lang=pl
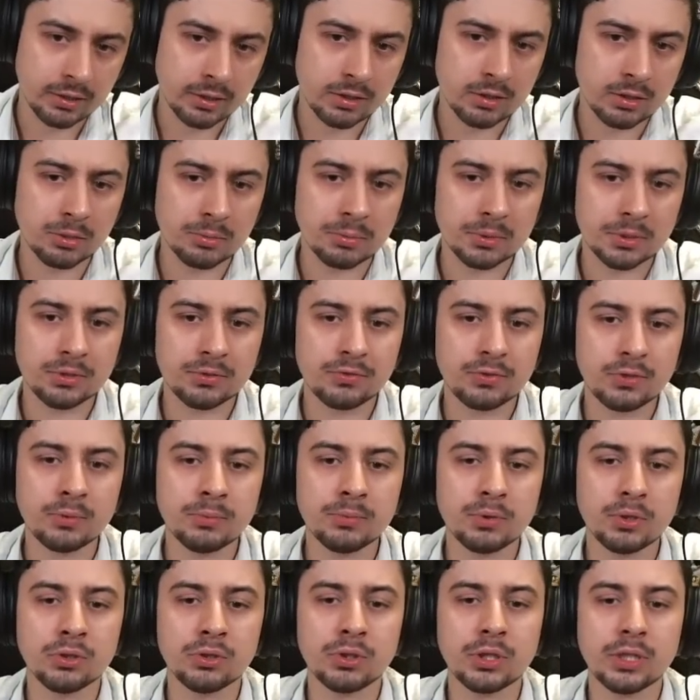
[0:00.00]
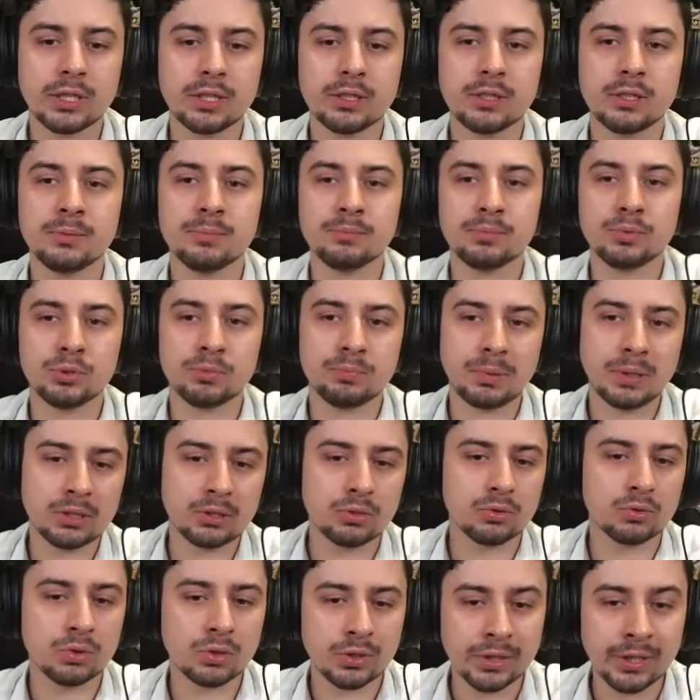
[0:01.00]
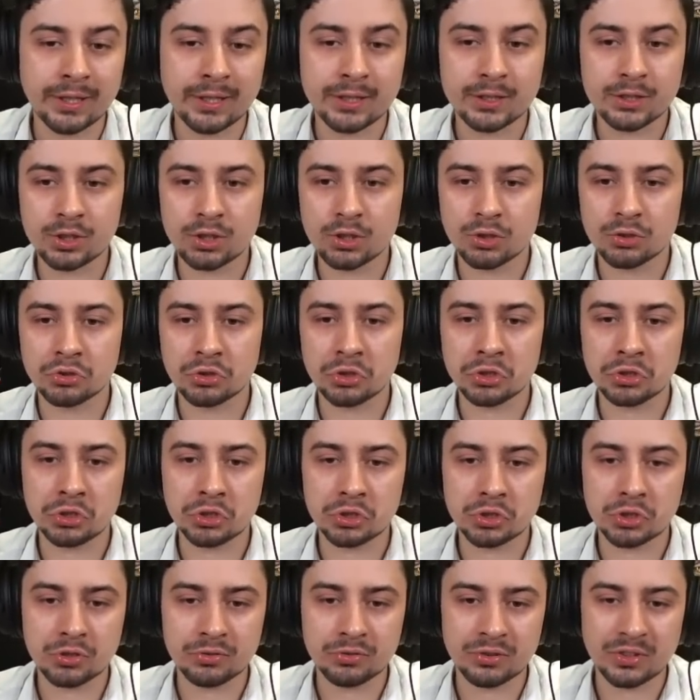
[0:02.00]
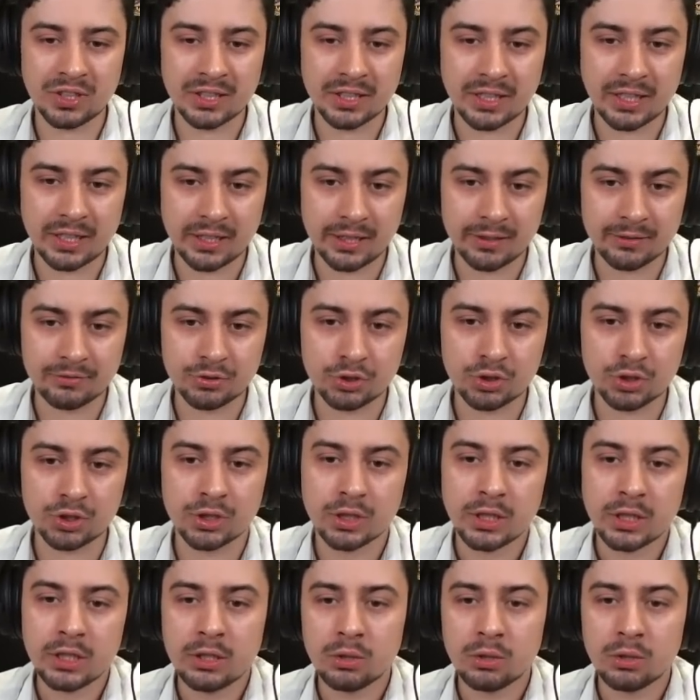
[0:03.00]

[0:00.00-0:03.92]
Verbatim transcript: Natomiast w tym konkretnym przypadku to nawet skoczek się cofnie na F3,